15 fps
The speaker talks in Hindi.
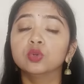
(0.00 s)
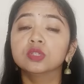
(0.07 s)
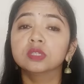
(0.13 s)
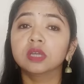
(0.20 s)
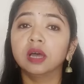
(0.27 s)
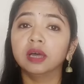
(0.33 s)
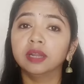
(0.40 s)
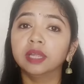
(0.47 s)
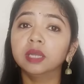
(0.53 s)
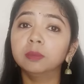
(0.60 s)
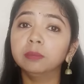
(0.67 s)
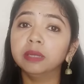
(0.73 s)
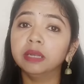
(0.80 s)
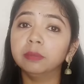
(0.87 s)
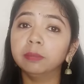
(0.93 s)
उस हर एक
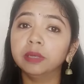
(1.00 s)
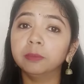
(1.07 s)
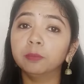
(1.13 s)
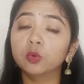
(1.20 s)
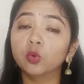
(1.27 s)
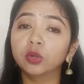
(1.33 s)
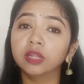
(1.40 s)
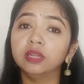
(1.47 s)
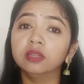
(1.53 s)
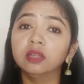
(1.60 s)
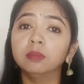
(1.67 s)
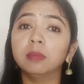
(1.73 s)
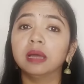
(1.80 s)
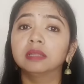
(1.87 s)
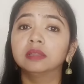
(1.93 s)
मील में प्रोटीन
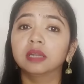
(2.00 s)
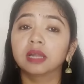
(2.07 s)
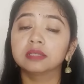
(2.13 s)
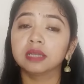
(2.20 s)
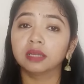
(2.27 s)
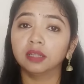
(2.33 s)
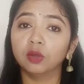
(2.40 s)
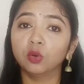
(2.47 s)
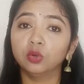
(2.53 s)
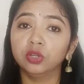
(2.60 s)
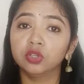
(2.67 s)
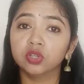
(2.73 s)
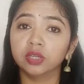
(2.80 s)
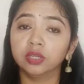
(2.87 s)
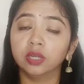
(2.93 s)
की मात्रा ज़्यादा
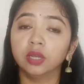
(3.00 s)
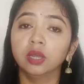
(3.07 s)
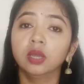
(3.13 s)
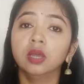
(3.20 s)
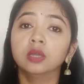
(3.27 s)
होनी चाहिए